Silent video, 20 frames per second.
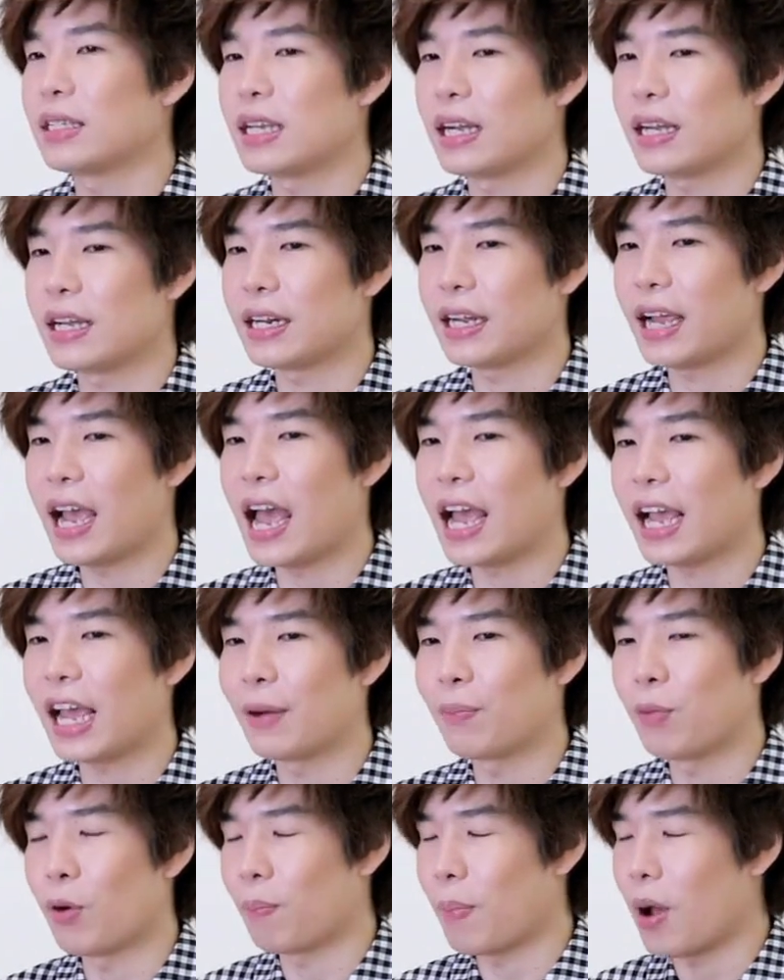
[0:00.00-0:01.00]
จากนั้นค่า
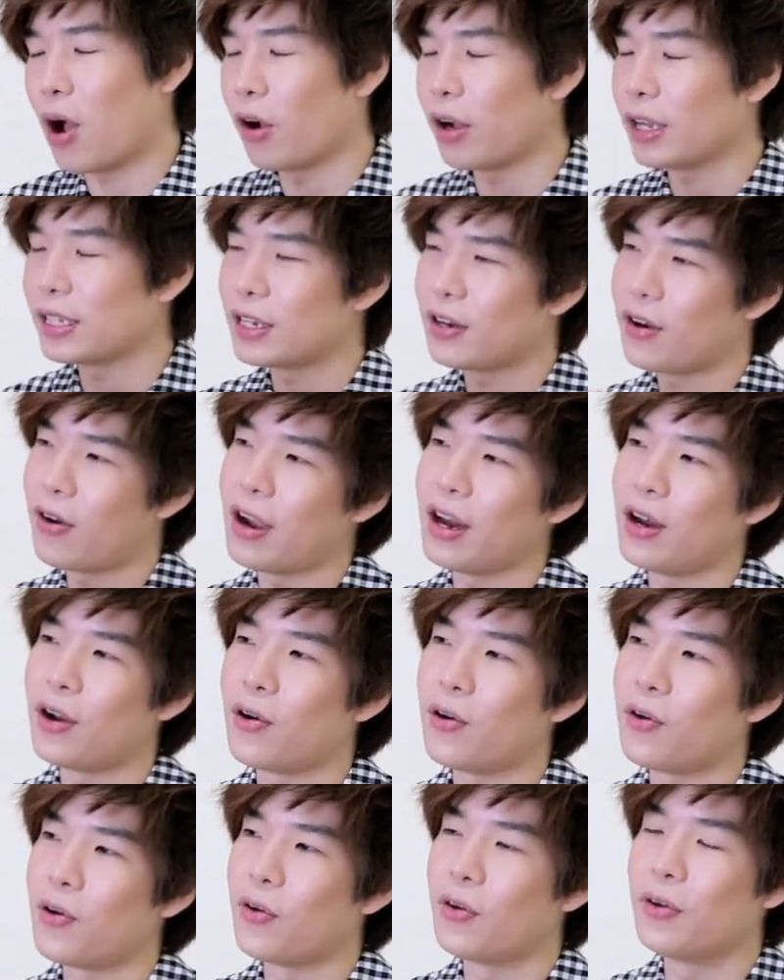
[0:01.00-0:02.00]
การปกป้องก็จะน้อย
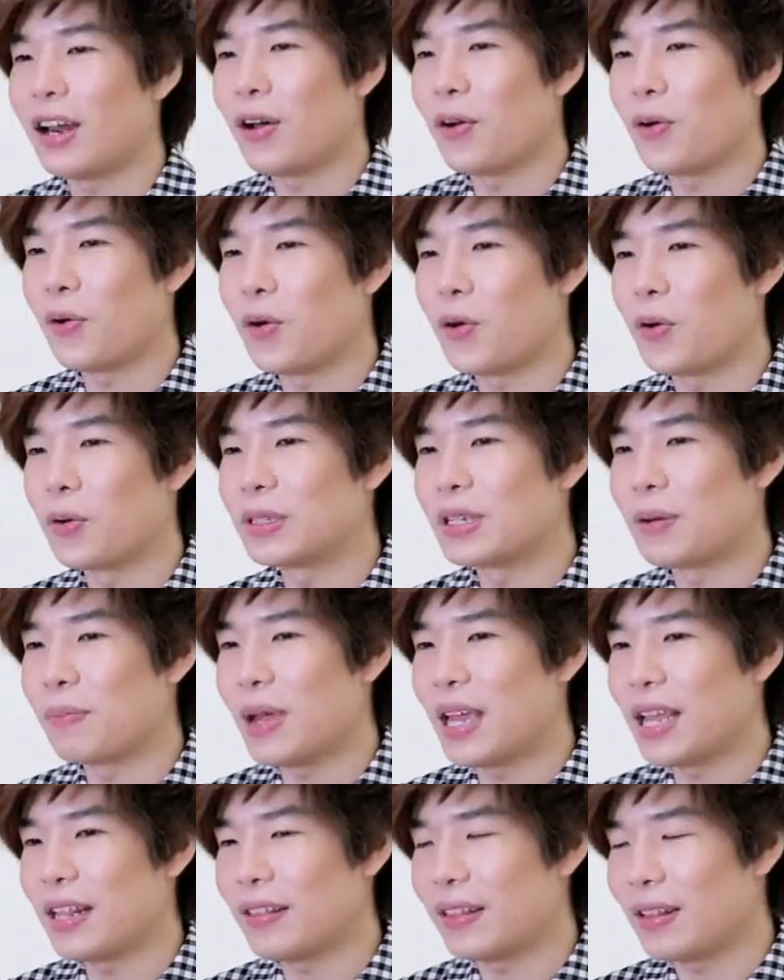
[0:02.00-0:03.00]
ลง เราคงจะ
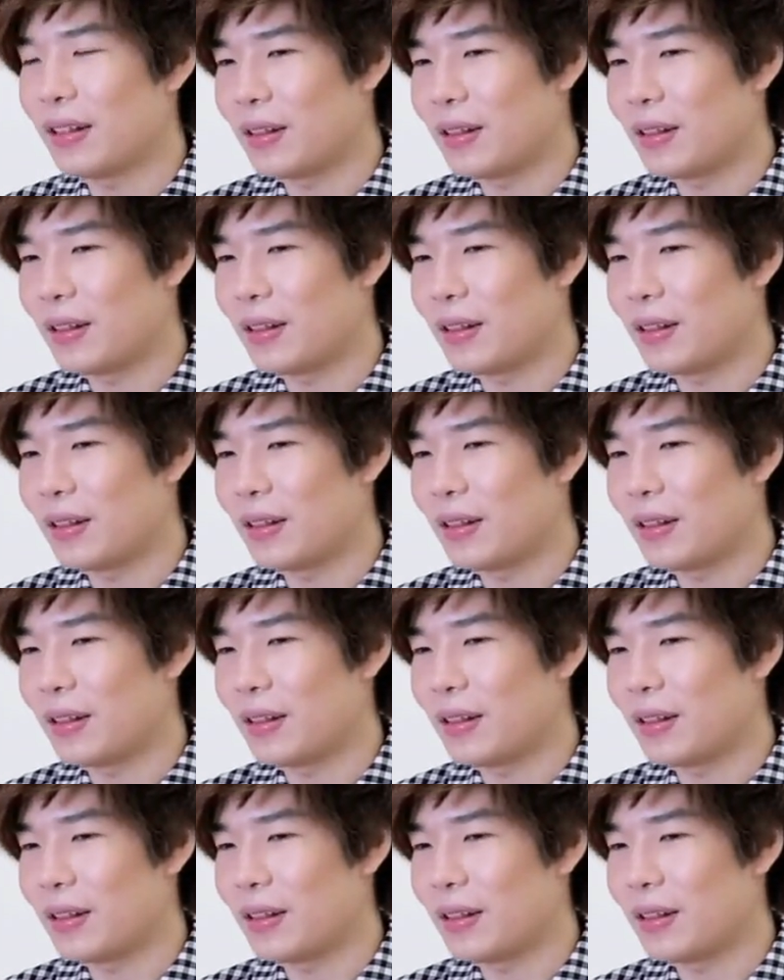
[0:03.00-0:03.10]
ไม่